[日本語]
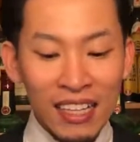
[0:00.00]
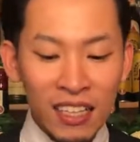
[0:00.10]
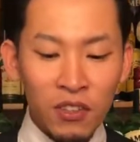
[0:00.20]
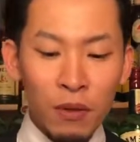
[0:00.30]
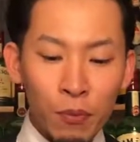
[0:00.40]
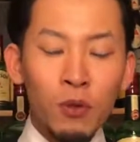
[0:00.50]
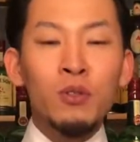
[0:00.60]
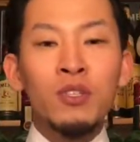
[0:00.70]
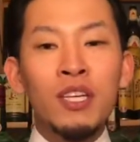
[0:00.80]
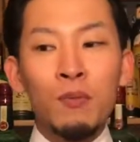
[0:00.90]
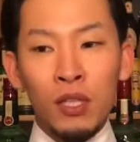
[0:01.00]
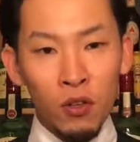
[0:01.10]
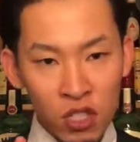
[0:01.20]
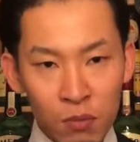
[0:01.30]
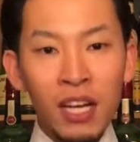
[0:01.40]
なので僕としてはもう
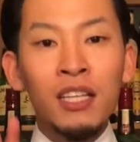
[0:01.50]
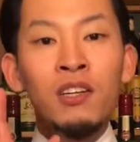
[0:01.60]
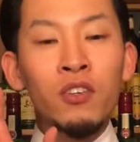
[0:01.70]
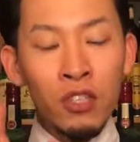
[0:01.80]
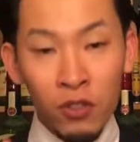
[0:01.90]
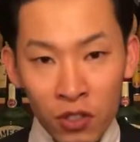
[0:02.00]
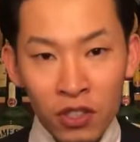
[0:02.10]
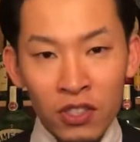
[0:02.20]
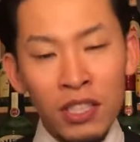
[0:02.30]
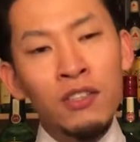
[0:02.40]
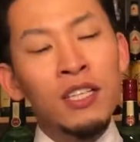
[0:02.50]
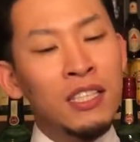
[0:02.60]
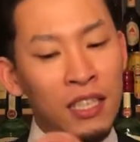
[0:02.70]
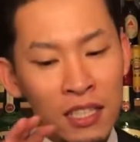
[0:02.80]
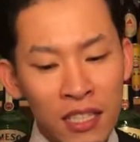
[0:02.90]
楽しみ方の一つなので
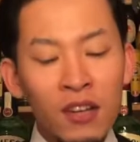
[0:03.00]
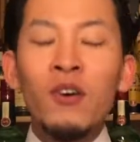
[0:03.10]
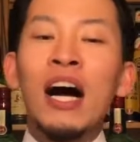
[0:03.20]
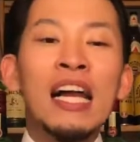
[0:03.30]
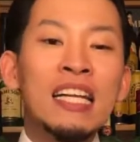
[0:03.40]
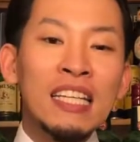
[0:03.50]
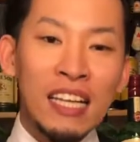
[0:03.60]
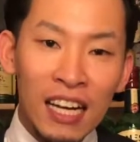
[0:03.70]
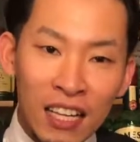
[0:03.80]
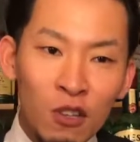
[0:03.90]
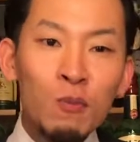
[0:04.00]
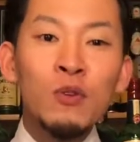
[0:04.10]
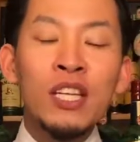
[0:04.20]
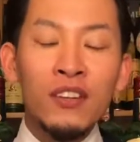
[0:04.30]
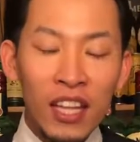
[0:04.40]
全然こうありなんだなと思
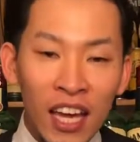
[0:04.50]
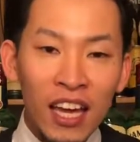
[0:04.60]
うんだよね、